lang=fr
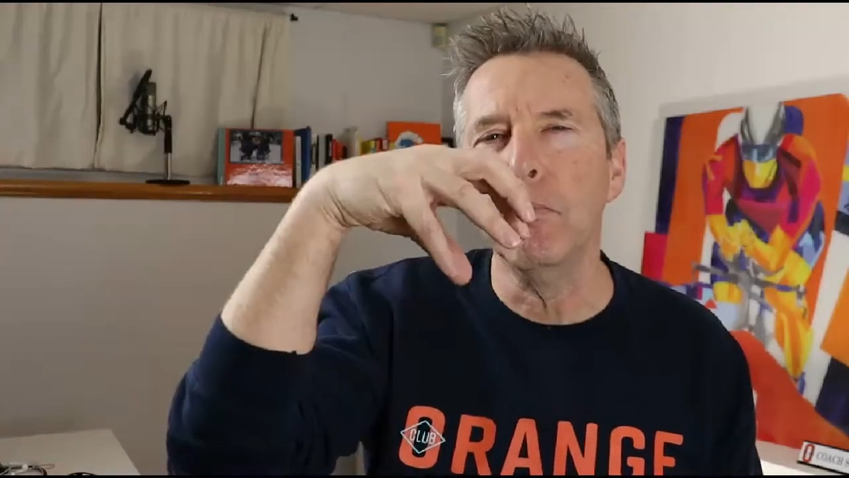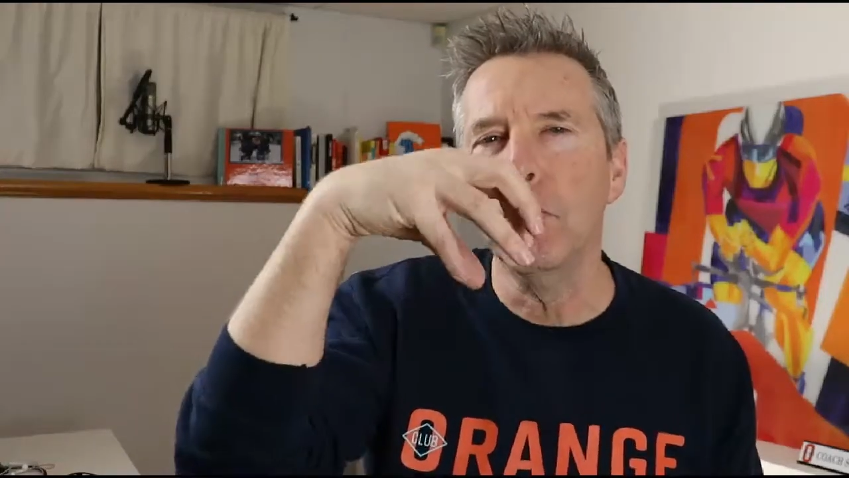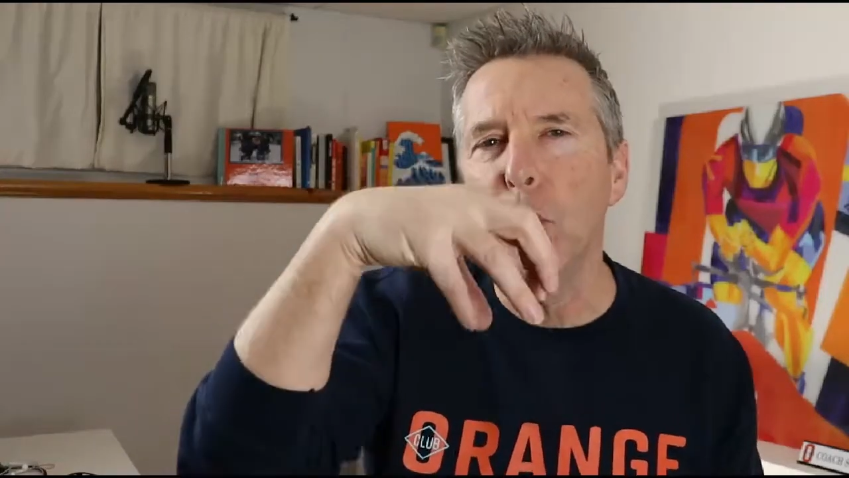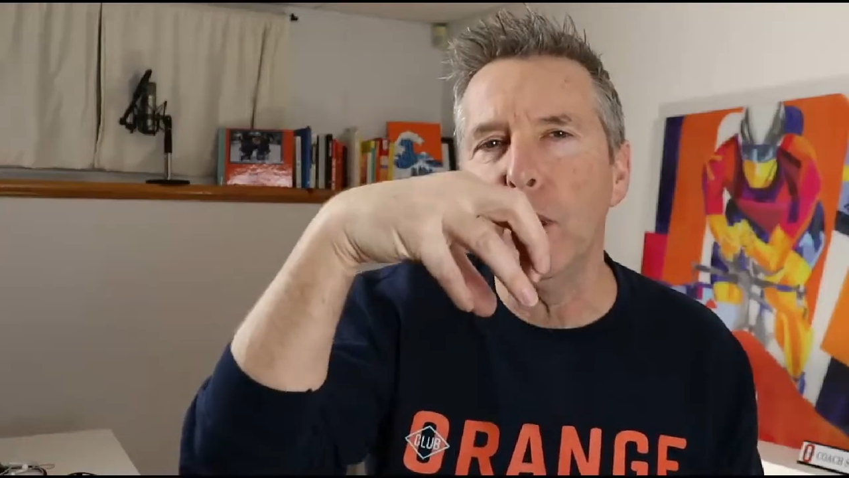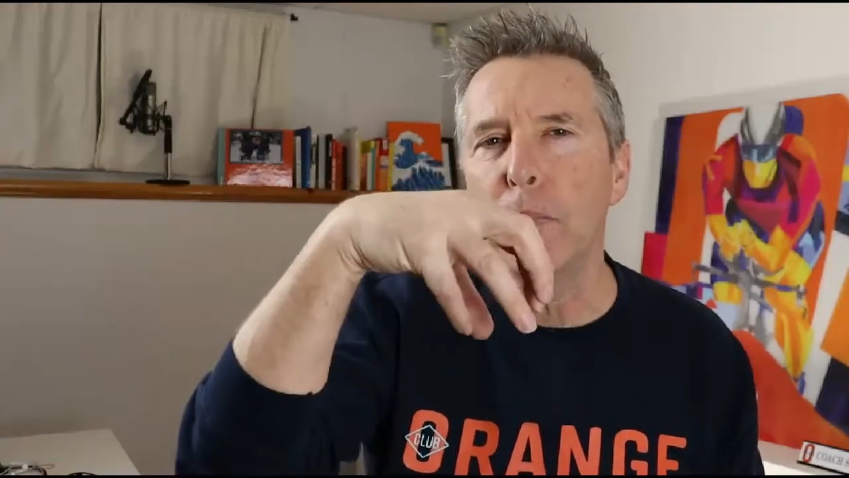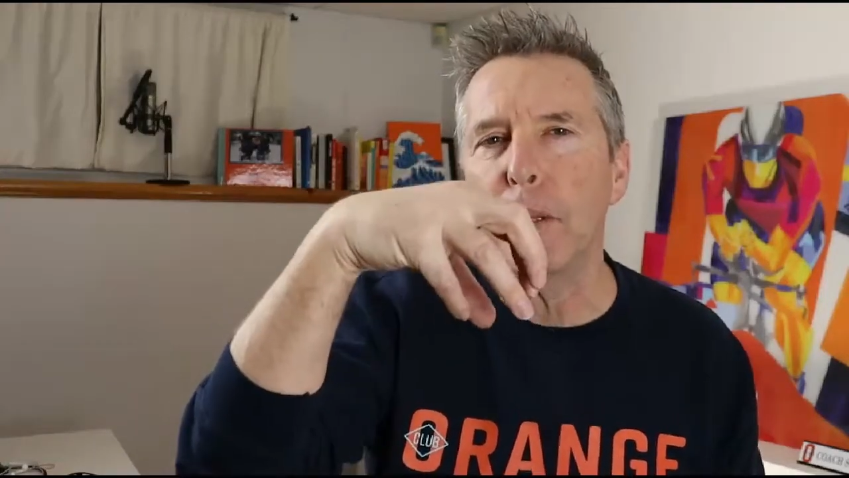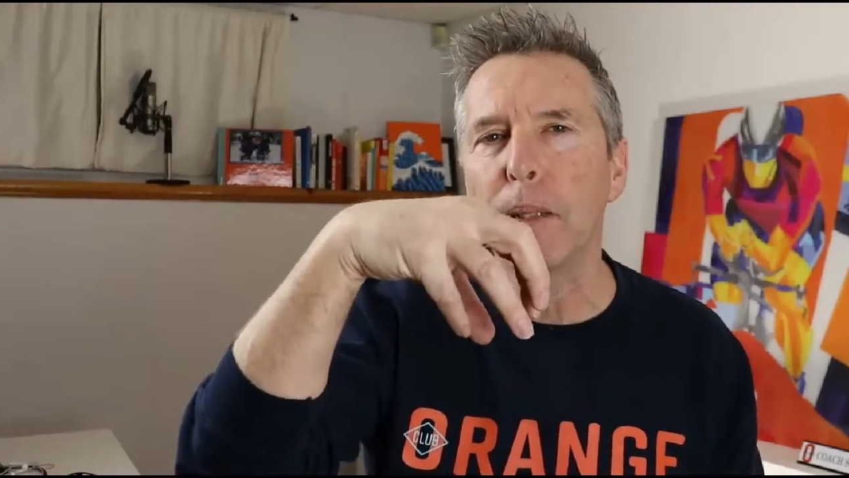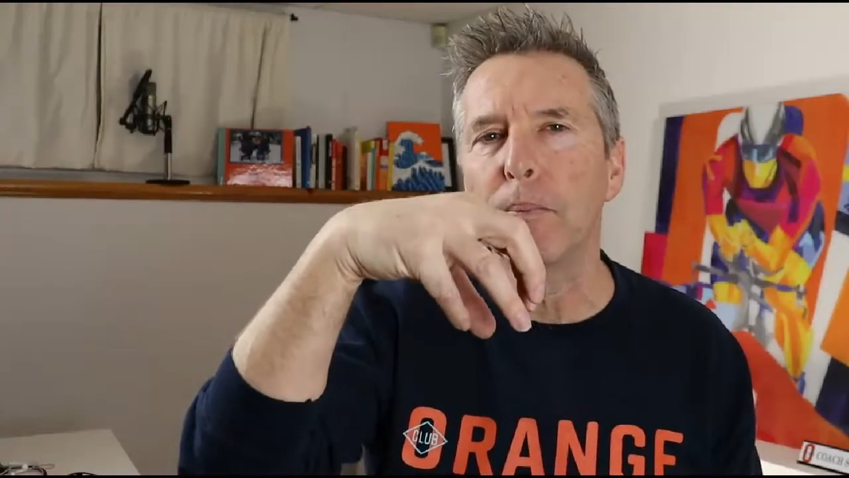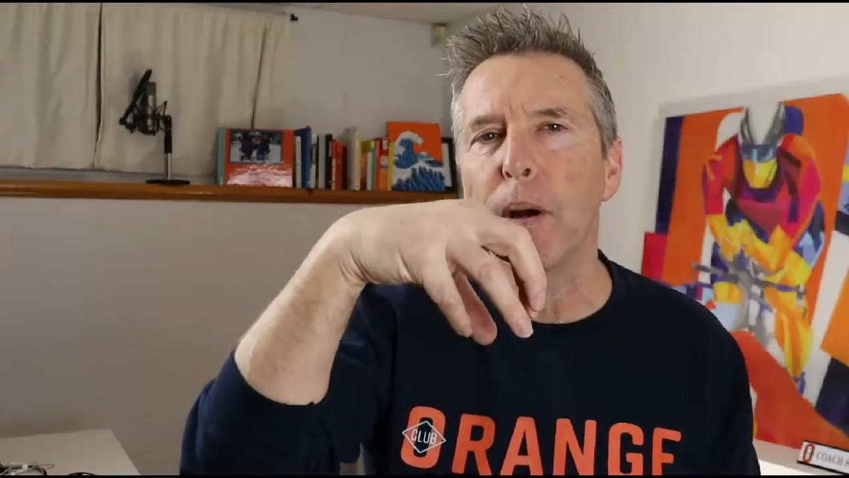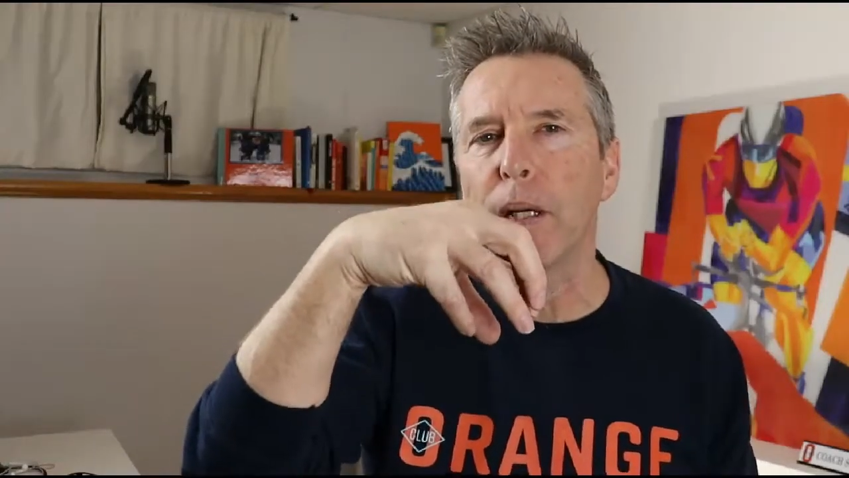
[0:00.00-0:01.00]
boule de
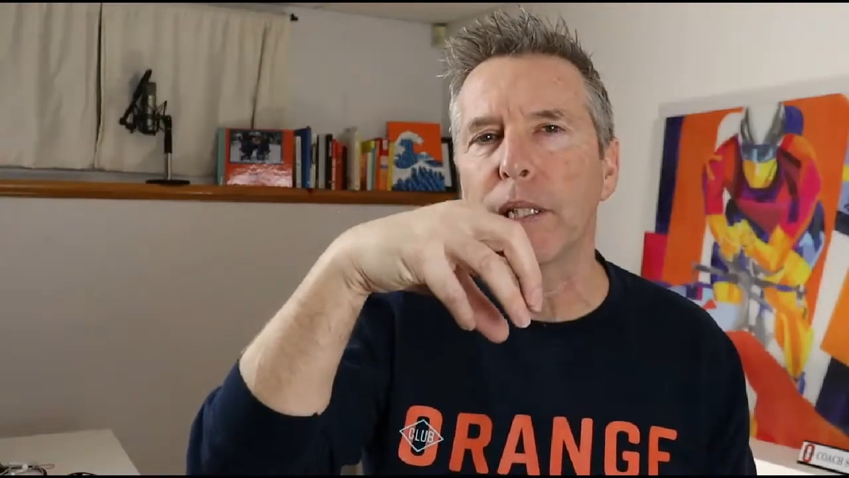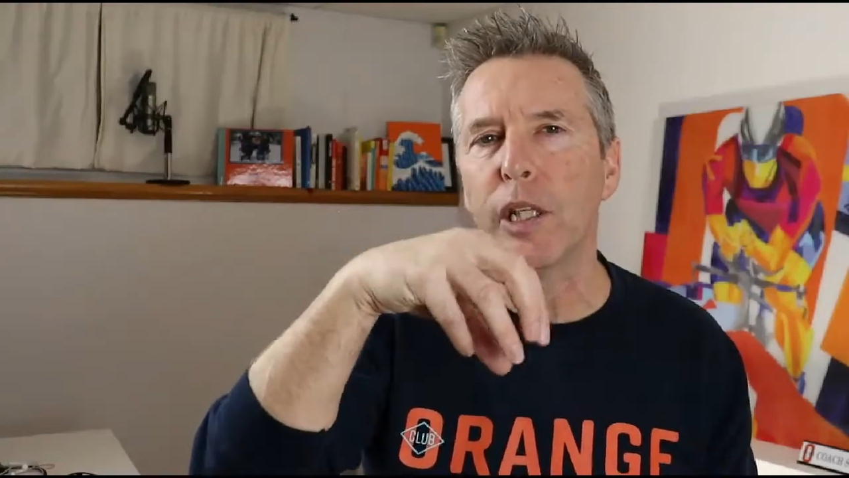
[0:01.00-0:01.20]
ping-pong